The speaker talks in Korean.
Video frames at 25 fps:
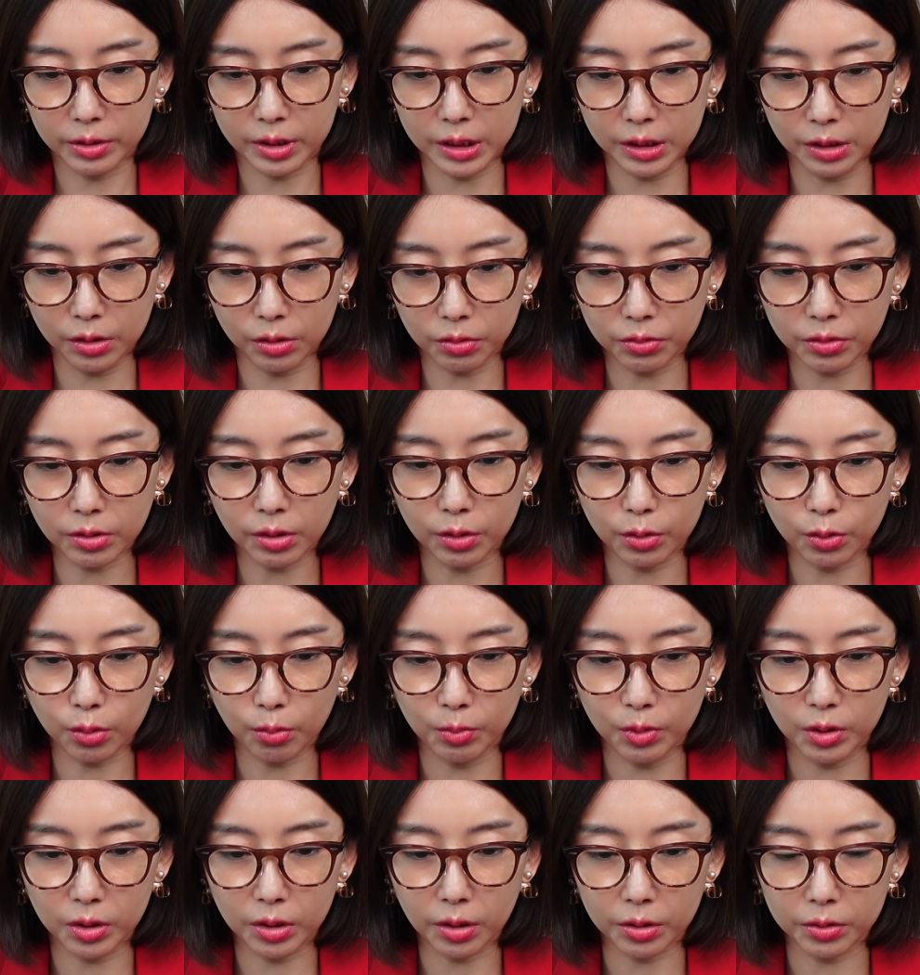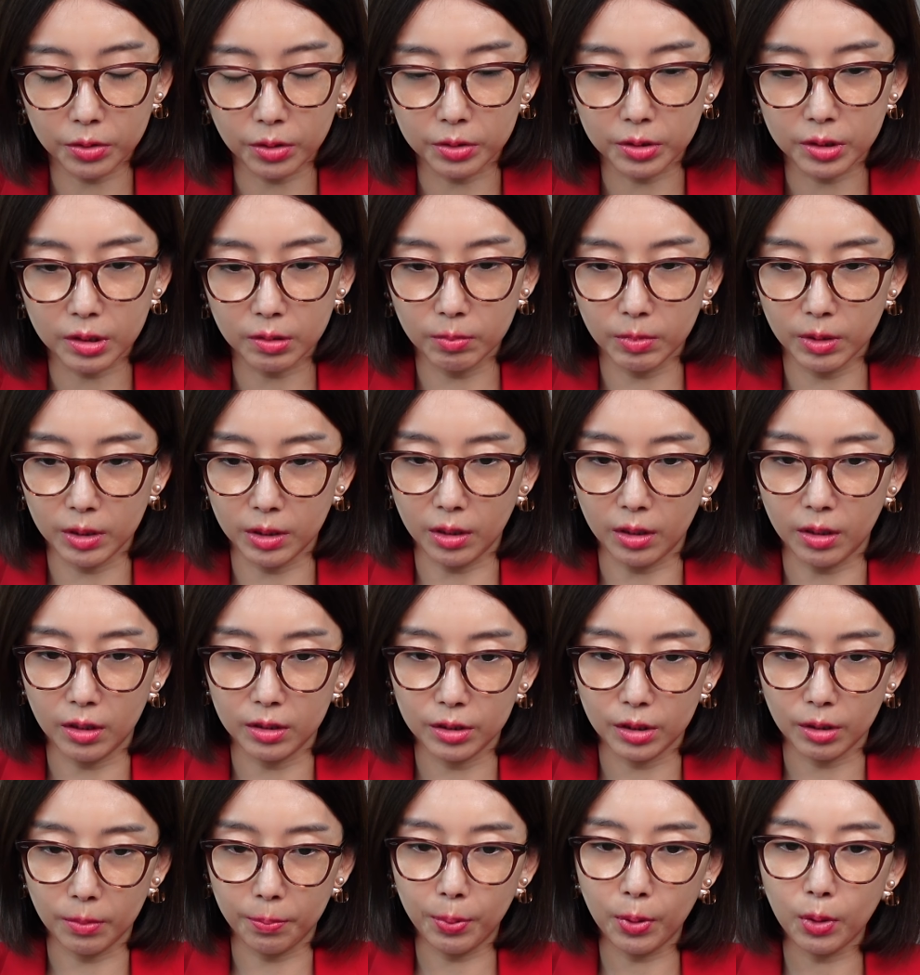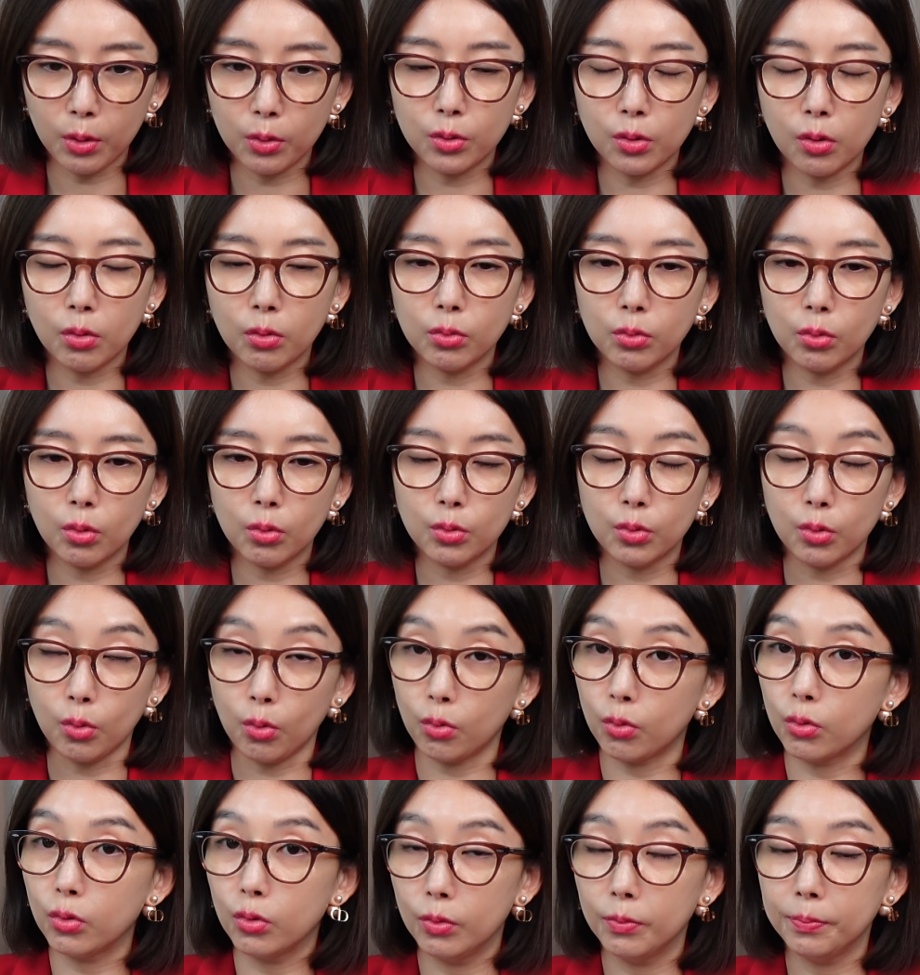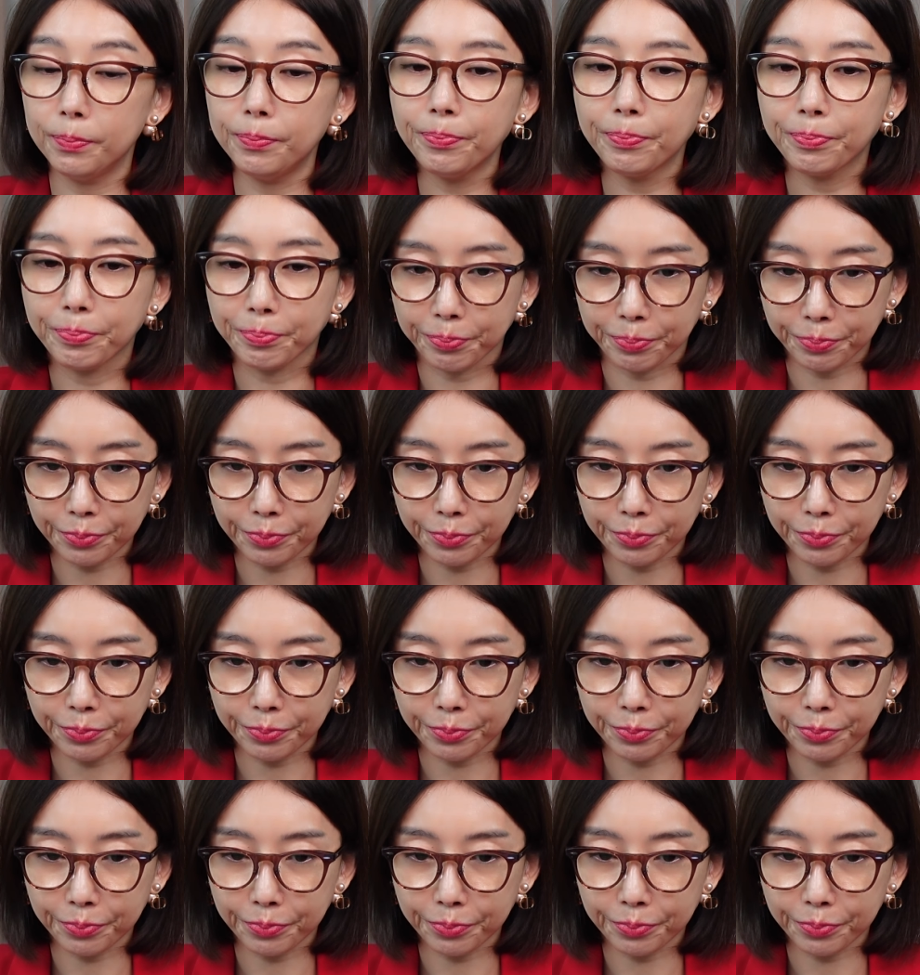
진정성이 좀 느껴졌습니다. 이제 표정도 조금